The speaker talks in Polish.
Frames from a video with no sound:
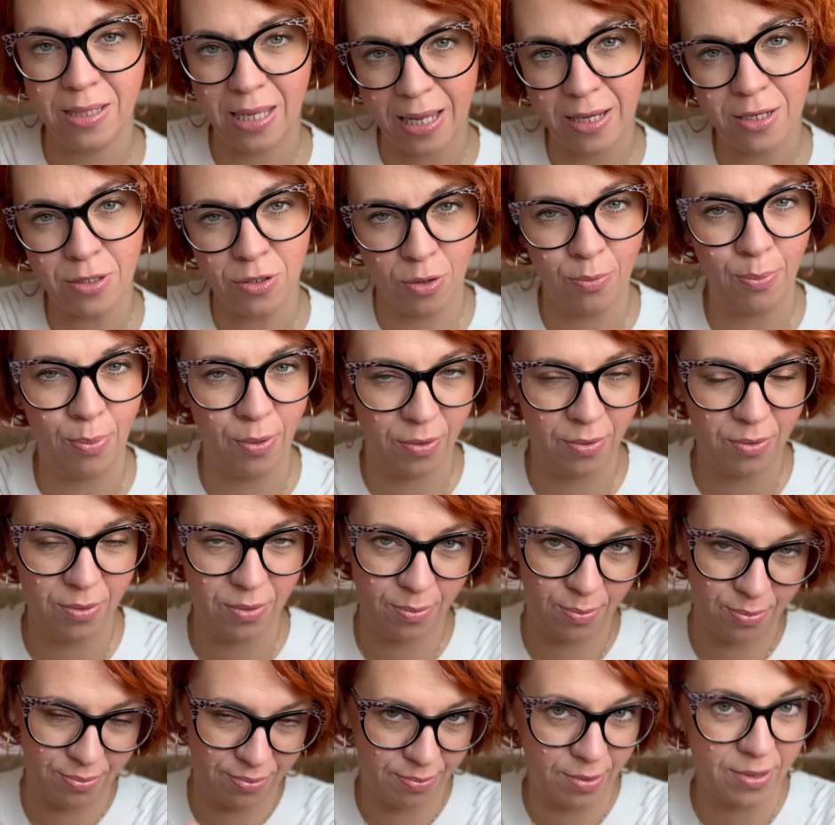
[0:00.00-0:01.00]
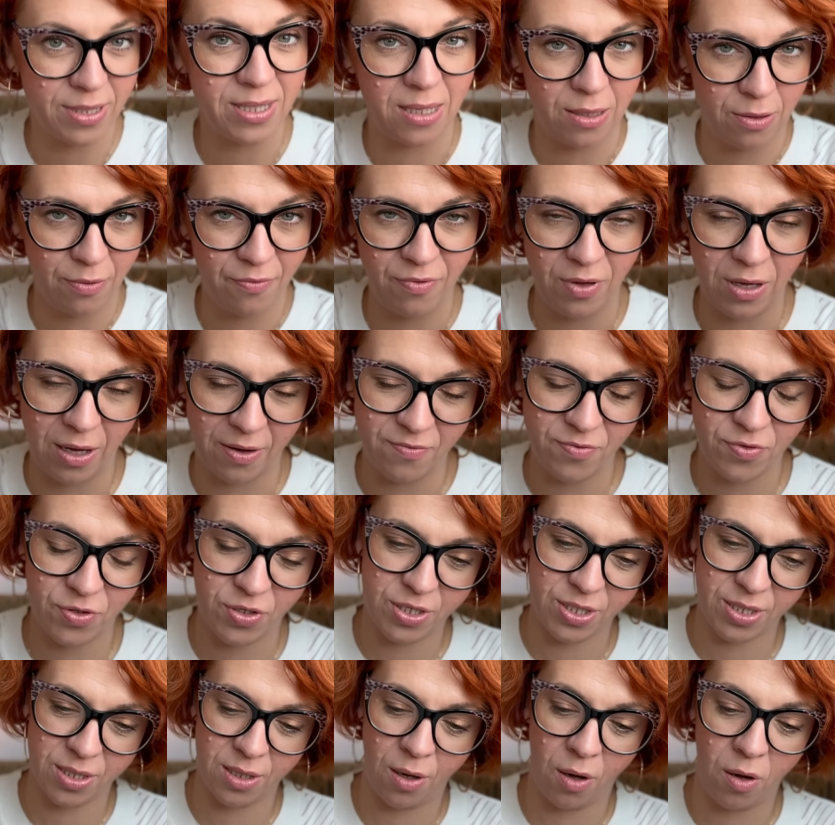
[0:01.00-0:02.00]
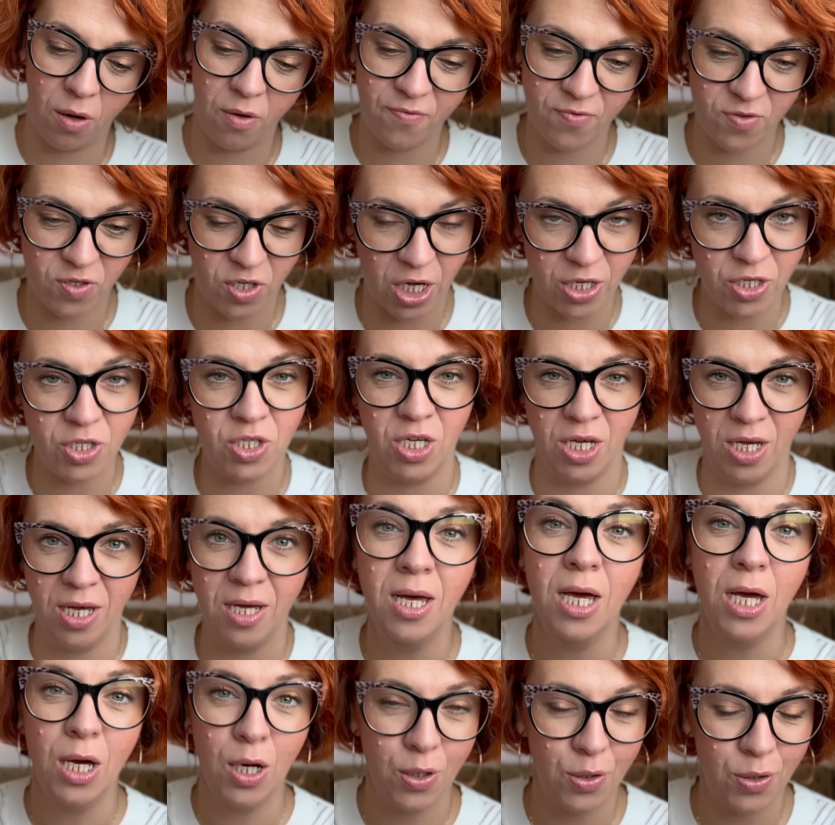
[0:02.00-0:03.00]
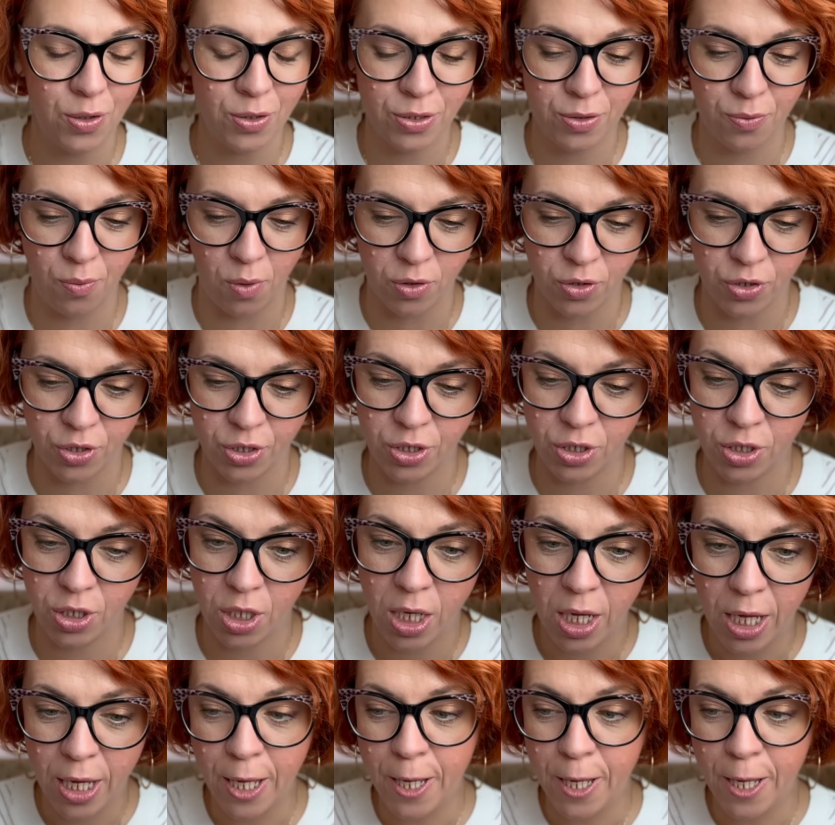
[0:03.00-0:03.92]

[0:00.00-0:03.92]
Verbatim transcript: jak to po postanowiłam wszystko w czasie rozłożyć.